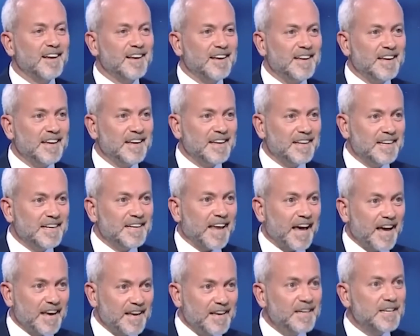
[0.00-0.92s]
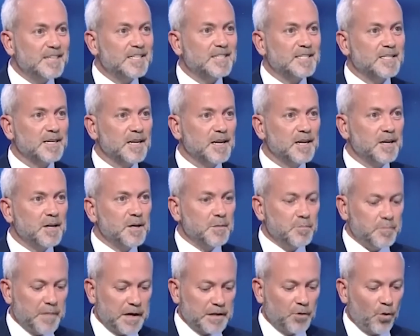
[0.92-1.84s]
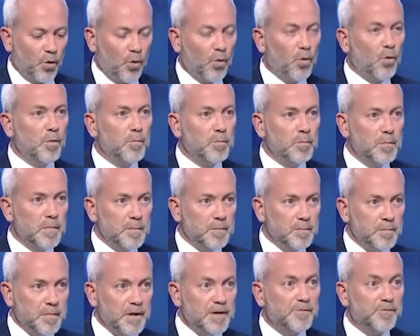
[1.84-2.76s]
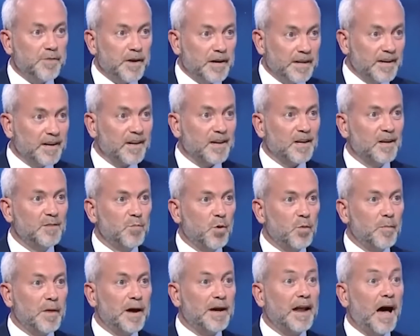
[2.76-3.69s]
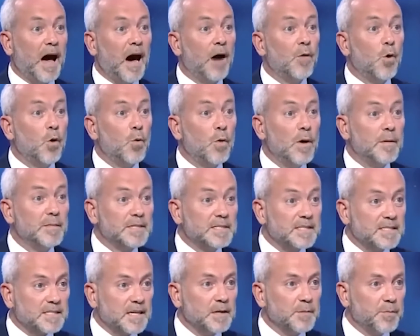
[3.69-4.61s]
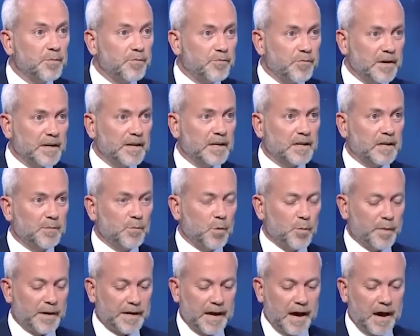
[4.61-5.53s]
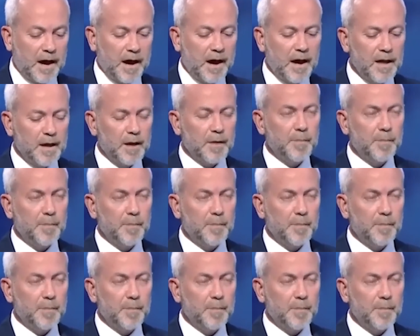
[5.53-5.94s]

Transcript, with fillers: ل... لرئيس مدعوم من فريق الممانعه وهو من صلب فريق الممانعه هذا